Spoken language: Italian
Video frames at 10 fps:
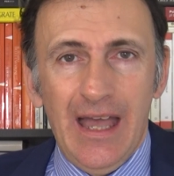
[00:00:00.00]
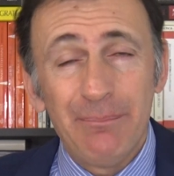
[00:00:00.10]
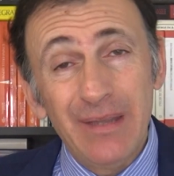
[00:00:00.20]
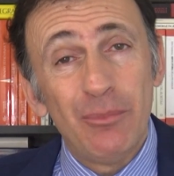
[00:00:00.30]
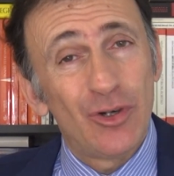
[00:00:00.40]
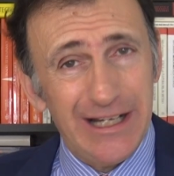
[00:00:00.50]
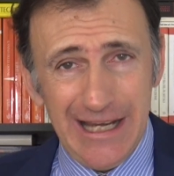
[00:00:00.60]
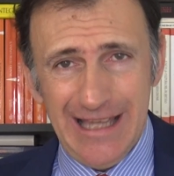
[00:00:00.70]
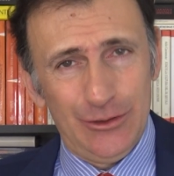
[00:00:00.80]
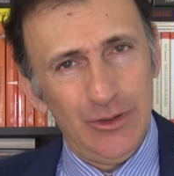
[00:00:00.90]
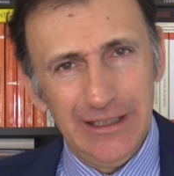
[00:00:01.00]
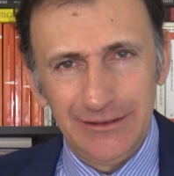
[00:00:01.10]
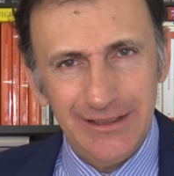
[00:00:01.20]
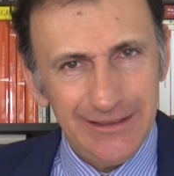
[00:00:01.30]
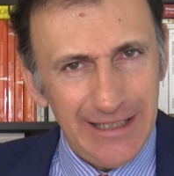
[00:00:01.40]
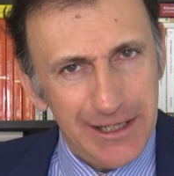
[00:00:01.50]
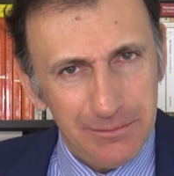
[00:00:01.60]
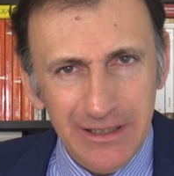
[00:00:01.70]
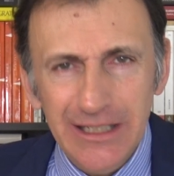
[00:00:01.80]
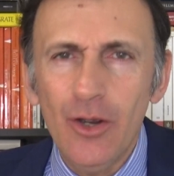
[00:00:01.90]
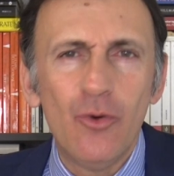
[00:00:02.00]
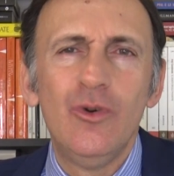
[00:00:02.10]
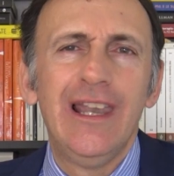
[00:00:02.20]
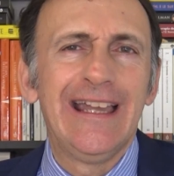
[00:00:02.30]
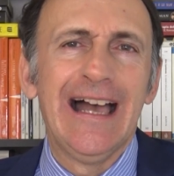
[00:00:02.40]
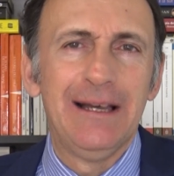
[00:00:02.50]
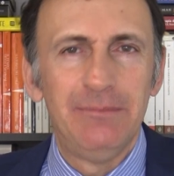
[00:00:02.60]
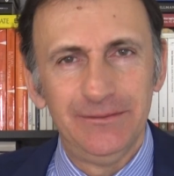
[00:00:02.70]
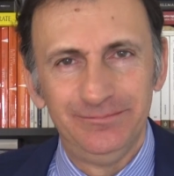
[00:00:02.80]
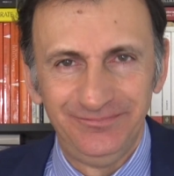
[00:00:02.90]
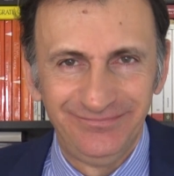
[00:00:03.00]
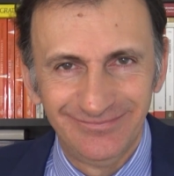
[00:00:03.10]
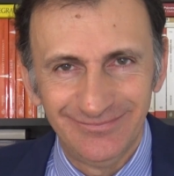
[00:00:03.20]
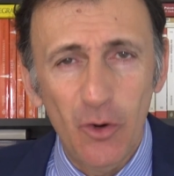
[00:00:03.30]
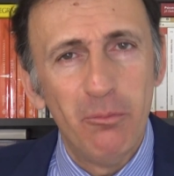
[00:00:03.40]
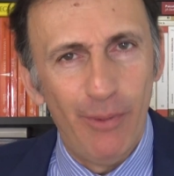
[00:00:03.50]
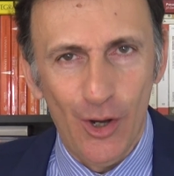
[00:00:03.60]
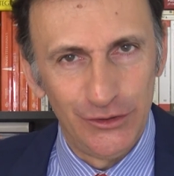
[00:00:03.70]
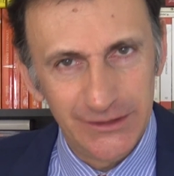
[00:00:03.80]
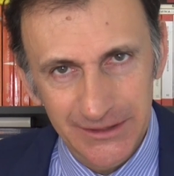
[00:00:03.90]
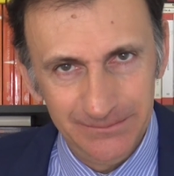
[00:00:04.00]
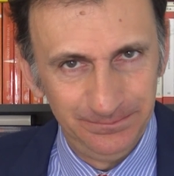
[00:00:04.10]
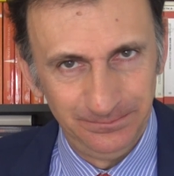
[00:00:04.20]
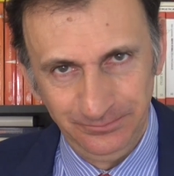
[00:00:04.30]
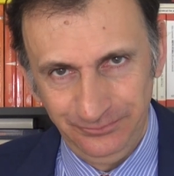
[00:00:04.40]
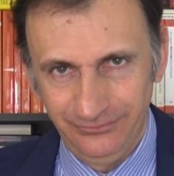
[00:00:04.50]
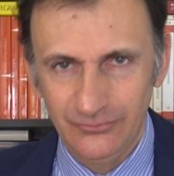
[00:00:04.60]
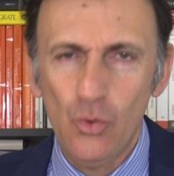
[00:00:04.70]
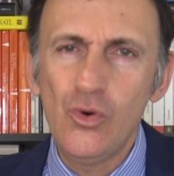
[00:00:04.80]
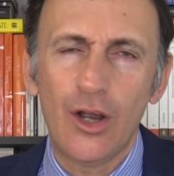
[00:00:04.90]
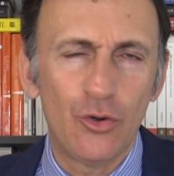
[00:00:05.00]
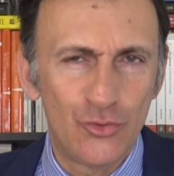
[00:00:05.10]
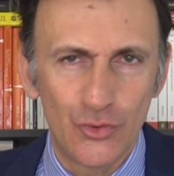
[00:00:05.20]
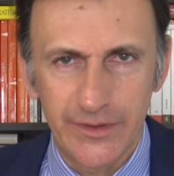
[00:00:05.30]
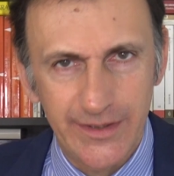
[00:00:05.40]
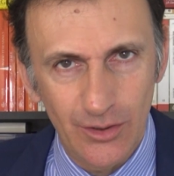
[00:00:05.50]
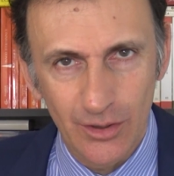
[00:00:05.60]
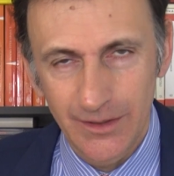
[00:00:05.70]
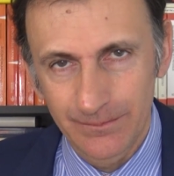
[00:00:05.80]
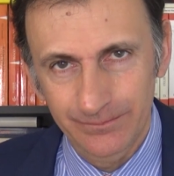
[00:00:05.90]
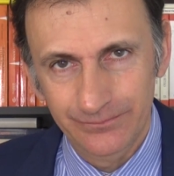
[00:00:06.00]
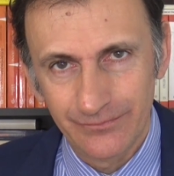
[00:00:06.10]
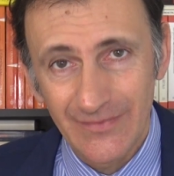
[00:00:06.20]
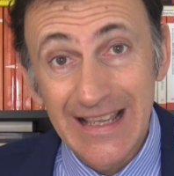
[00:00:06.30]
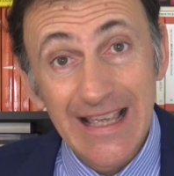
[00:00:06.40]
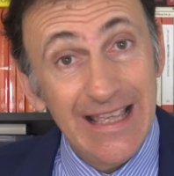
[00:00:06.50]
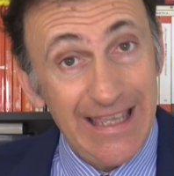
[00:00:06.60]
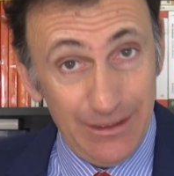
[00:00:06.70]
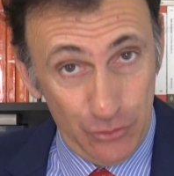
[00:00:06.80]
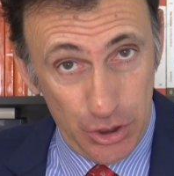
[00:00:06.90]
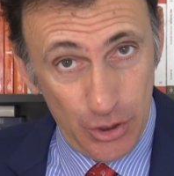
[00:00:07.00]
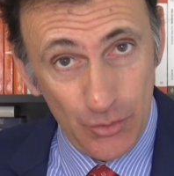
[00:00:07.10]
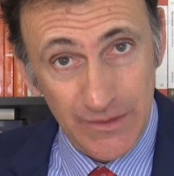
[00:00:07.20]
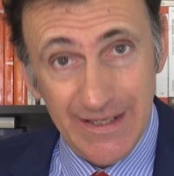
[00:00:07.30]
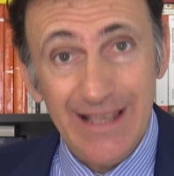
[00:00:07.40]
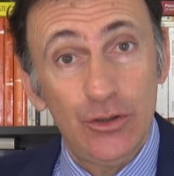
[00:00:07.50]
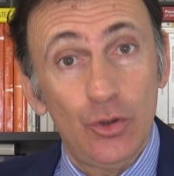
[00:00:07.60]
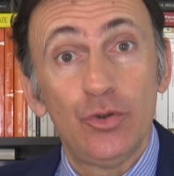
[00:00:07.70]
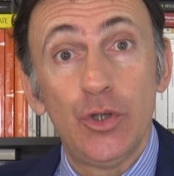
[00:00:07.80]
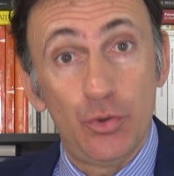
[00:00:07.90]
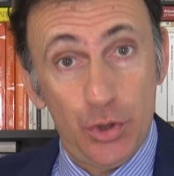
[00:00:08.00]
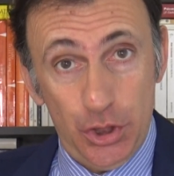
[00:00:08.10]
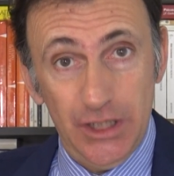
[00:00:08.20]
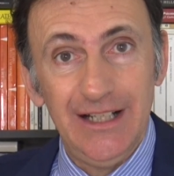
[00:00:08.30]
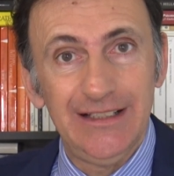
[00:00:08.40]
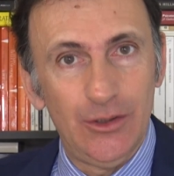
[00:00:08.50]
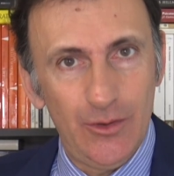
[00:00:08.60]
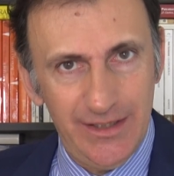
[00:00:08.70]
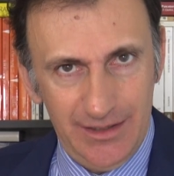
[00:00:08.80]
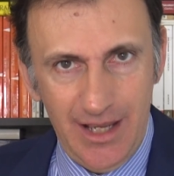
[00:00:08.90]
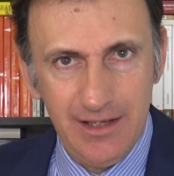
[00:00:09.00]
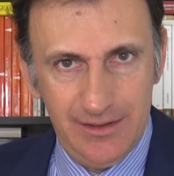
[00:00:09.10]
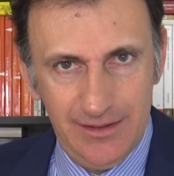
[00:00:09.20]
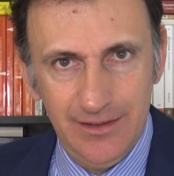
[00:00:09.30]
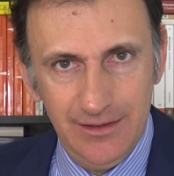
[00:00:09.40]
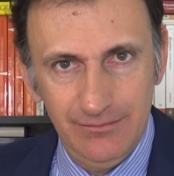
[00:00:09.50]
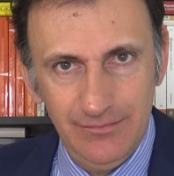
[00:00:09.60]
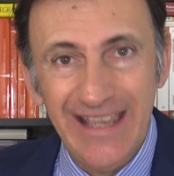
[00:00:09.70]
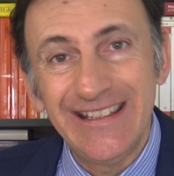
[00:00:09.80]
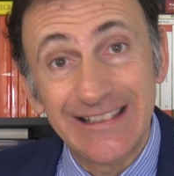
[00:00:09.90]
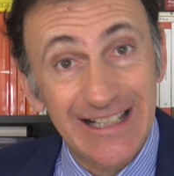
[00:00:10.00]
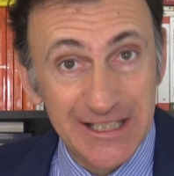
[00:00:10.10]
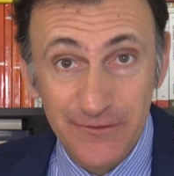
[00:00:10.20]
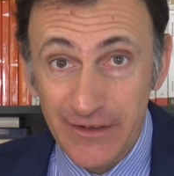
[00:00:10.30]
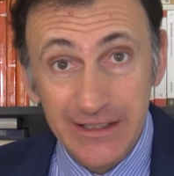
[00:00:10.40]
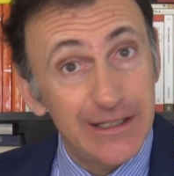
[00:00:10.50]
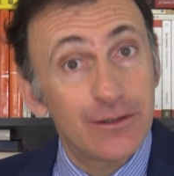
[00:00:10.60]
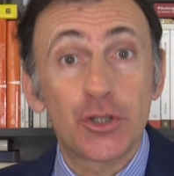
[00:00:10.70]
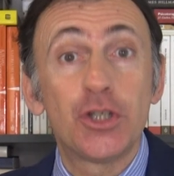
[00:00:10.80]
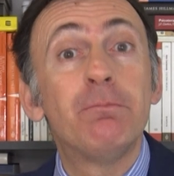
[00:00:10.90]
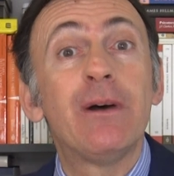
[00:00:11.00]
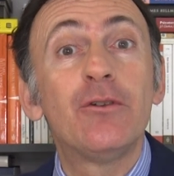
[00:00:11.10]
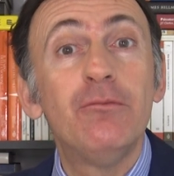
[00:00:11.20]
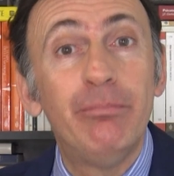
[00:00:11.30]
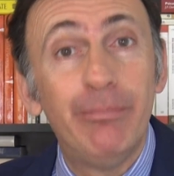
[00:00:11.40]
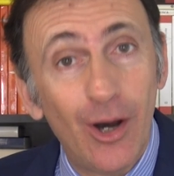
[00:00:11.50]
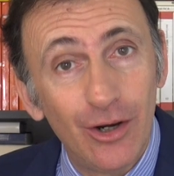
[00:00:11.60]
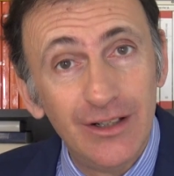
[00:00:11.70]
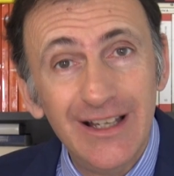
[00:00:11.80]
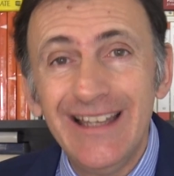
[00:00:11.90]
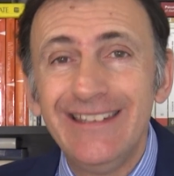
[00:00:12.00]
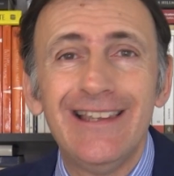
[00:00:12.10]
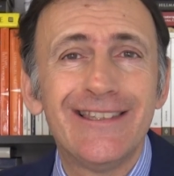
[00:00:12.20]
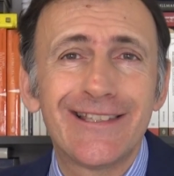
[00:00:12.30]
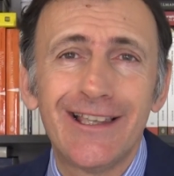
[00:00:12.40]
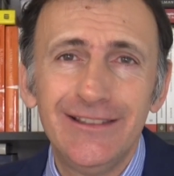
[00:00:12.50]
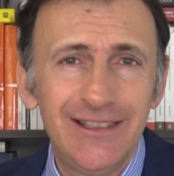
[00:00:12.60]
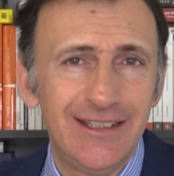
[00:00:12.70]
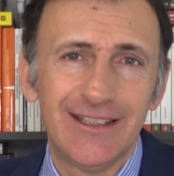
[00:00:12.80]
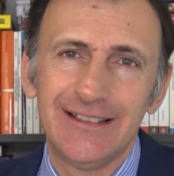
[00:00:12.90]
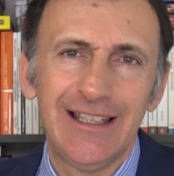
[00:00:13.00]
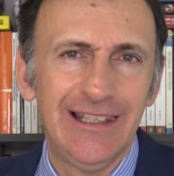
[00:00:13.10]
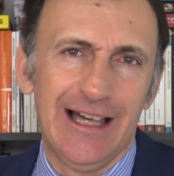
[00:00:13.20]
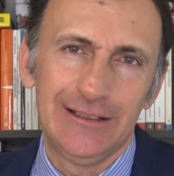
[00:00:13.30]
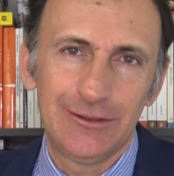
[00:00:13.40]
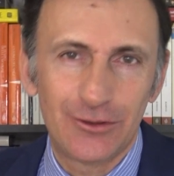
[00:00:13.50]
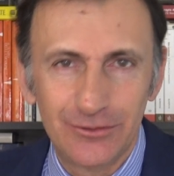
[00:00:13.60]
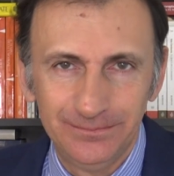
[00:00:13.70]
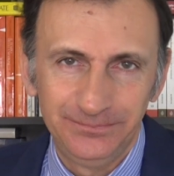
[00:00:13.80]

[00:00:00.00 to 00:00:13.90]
abbiamo creato in altri termini un legame, un ponte, mm? una congiunzione, che ci consentono di uscire da noi stessi e di trasferirci per un po' nel sentire dell'altro,